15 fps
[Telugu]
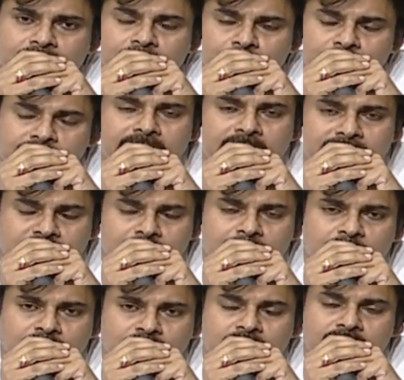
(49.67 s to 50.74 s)
మీరు కేంద్ర
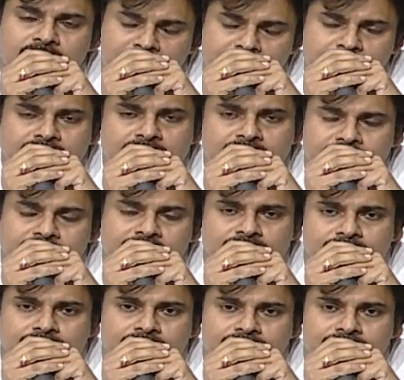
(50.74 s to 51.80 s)
ప్రభుత్వానికి భయపడుతున్నారని
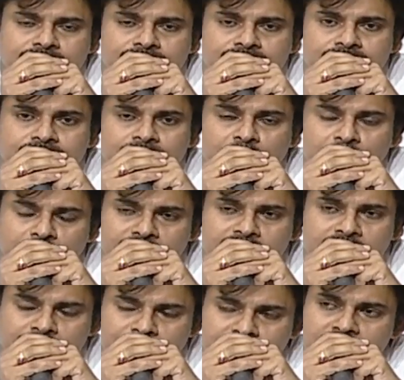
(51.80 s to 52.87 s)
చెప్పేసి ఎందుకంటే
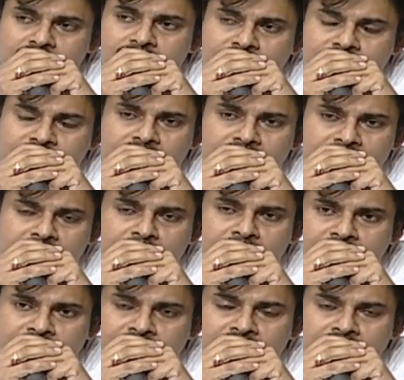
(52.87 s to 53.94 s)
ప్రధానమంత్రి గారు రాగానే